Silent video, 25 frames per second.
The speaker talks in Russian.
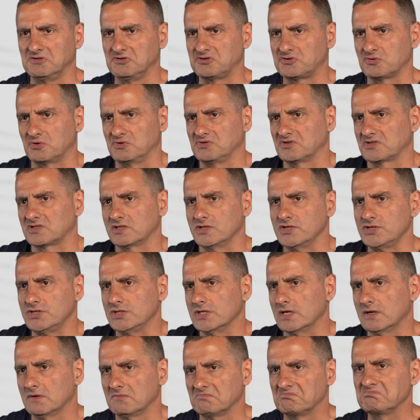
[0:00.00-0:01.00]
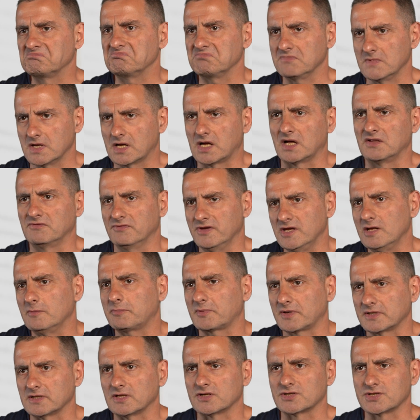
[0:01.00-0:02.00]
ничего не слышно,
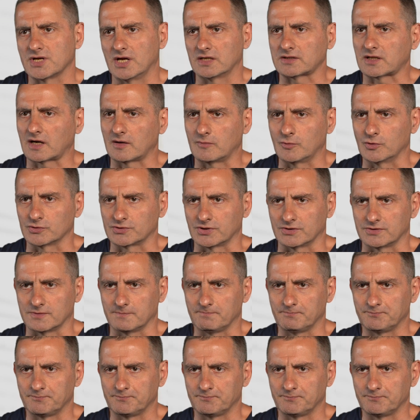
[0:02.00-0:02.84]
конвейер продолжает работать.